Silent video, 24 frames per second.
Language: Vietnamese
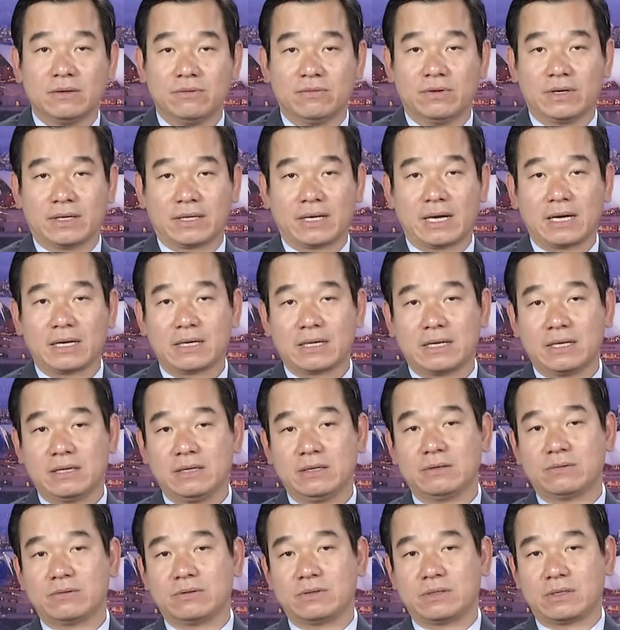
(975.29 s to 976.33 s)
và các
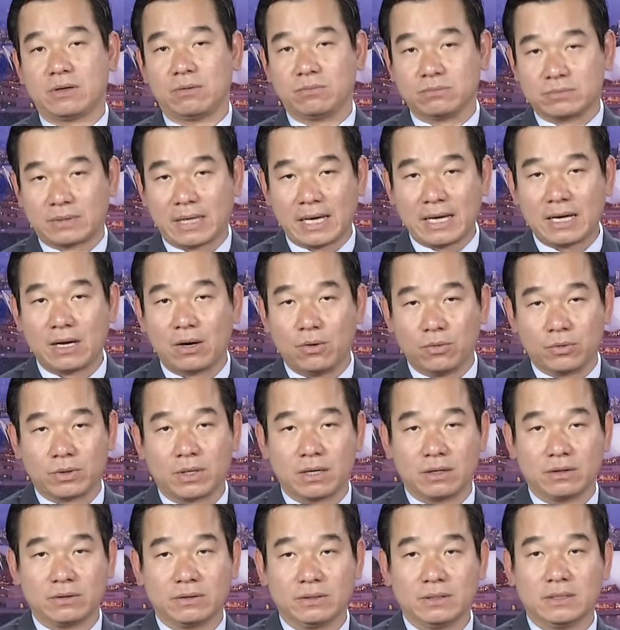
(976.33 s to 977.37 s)
cái công tác hậu
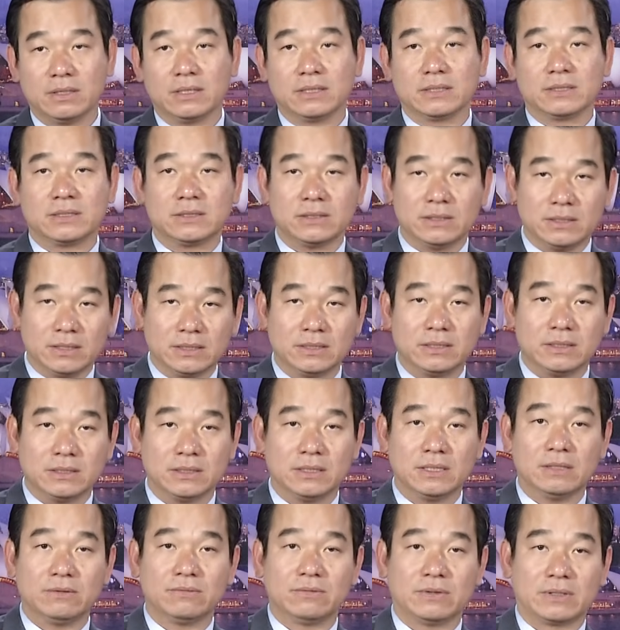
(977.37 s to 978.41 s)
cần như là sửa
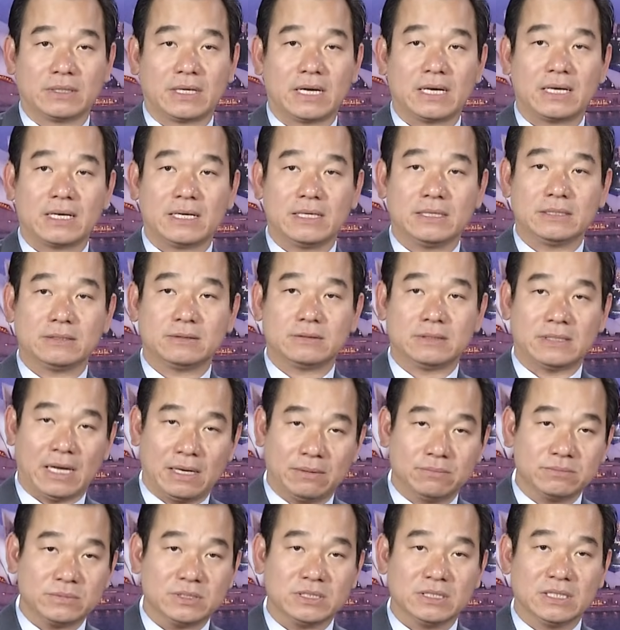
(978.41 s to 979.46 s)
chữa và các cái
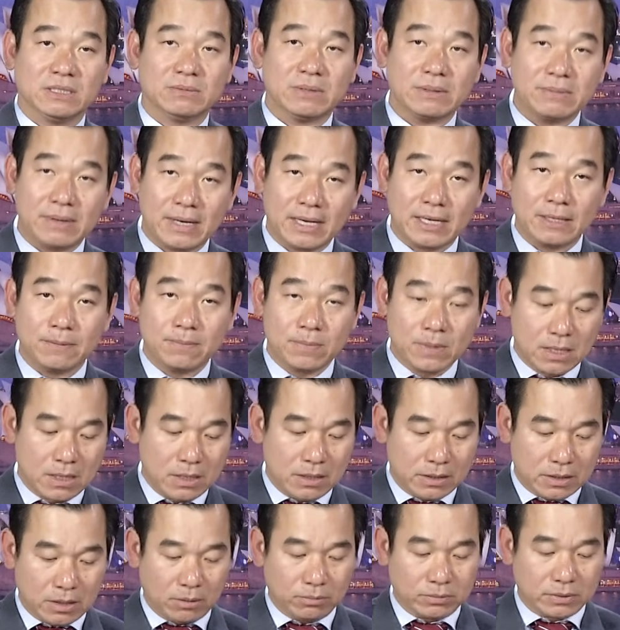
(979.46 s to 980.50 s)
trạm sửa máy bay.
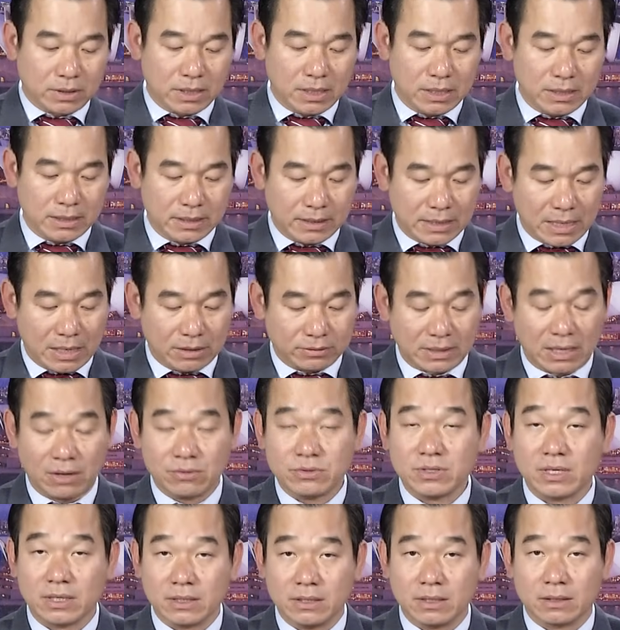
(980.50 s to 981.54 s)
Đồng thời là đào
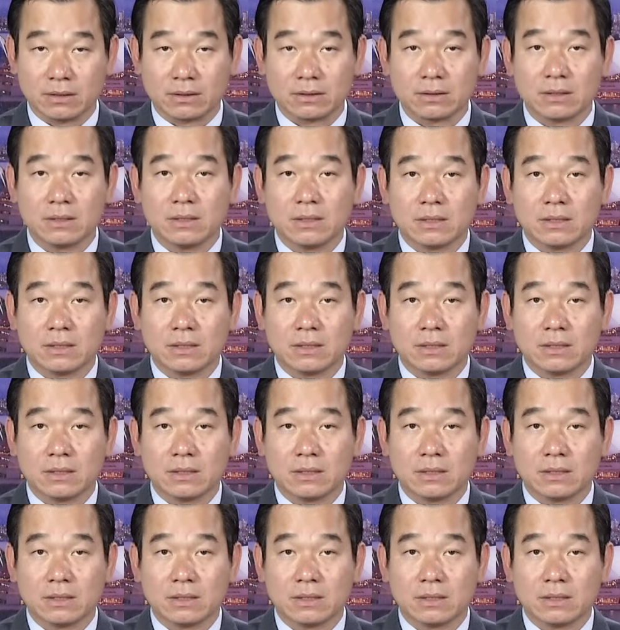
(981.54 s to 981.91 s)
tạo nhân lực.